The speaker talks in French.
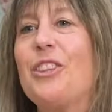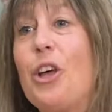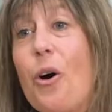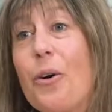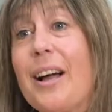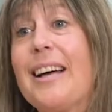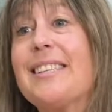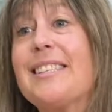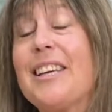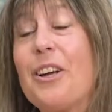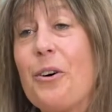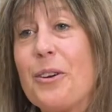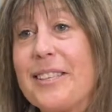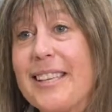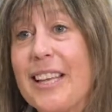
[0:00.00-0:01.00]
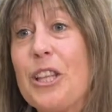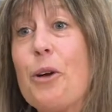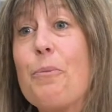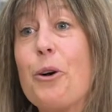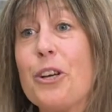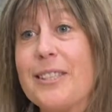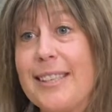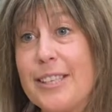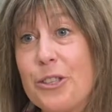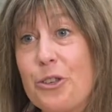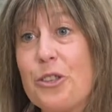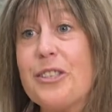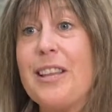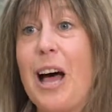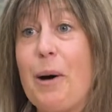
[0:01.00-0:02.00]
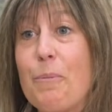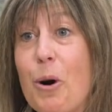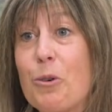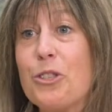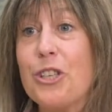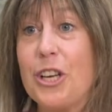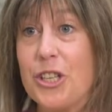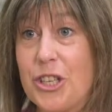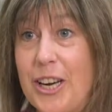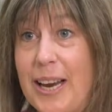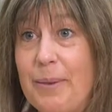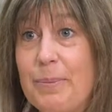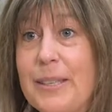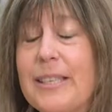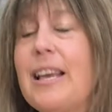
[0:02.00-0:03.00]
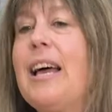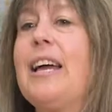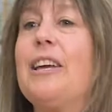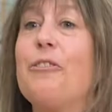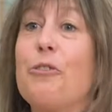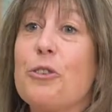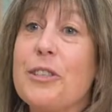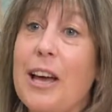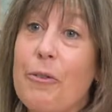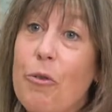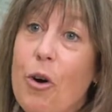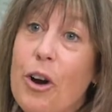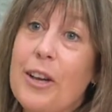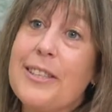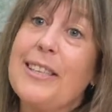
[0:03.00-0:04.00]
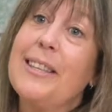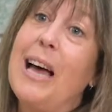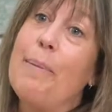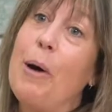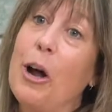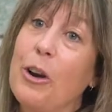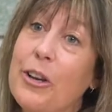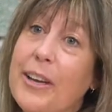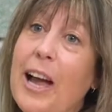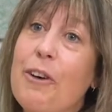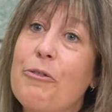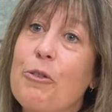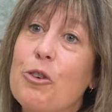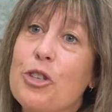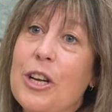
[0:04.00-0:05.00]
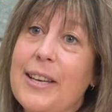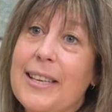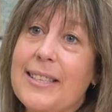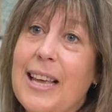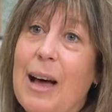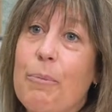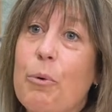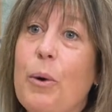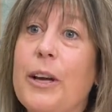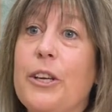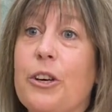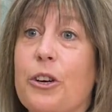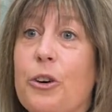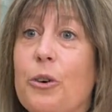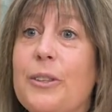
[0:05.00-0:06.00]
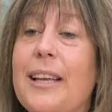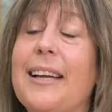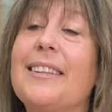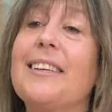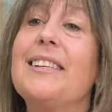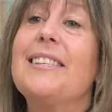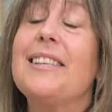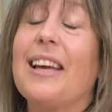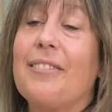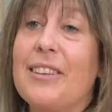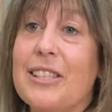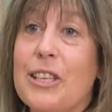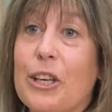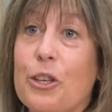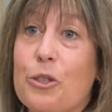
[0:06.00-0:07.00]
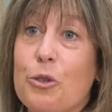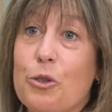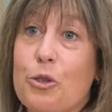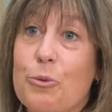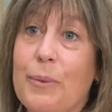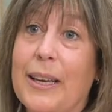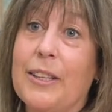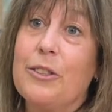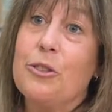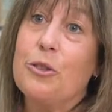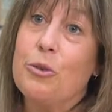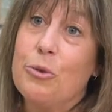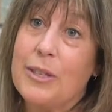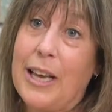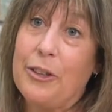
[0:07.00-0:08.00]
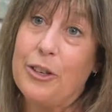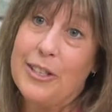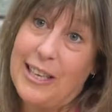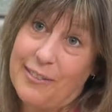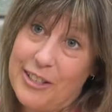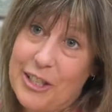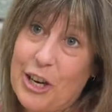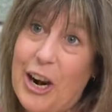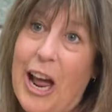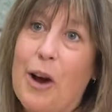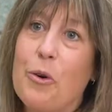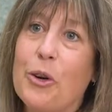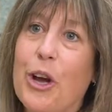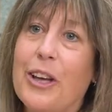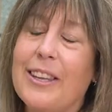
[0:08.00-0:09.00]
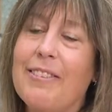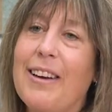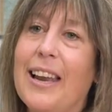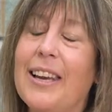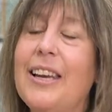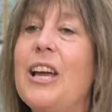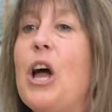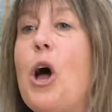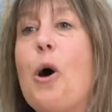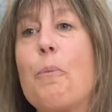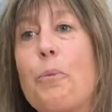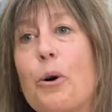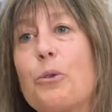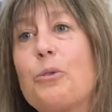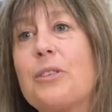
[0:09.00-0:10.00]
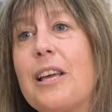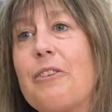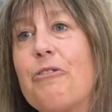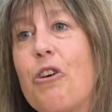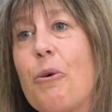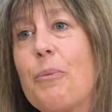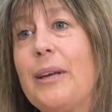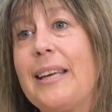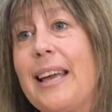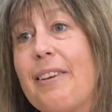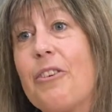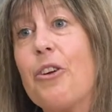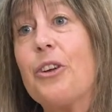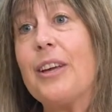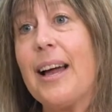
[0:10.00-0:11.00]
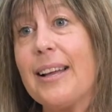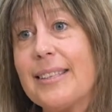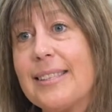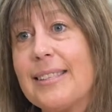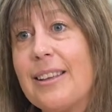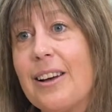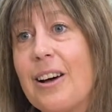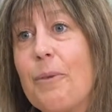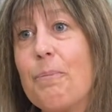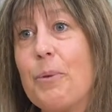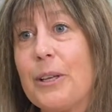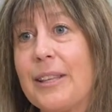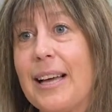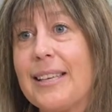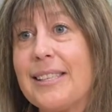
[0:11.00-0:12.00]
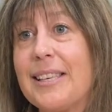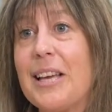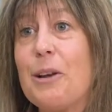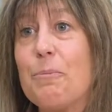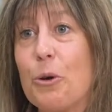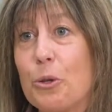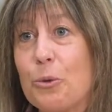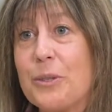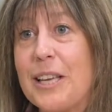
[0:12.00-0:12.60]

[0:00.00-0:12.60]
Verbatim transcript: Donc, en ce qui concerne le processus d'embauche de CHEMS, il faut savoir que c'est d'abord le Carrefour Jeunesse Emploi qui a contacté le service des ressources humaines du Centre de services scolaires au cœur des vallées pour nous informer qu'il y avait un candidat potentiel pour nos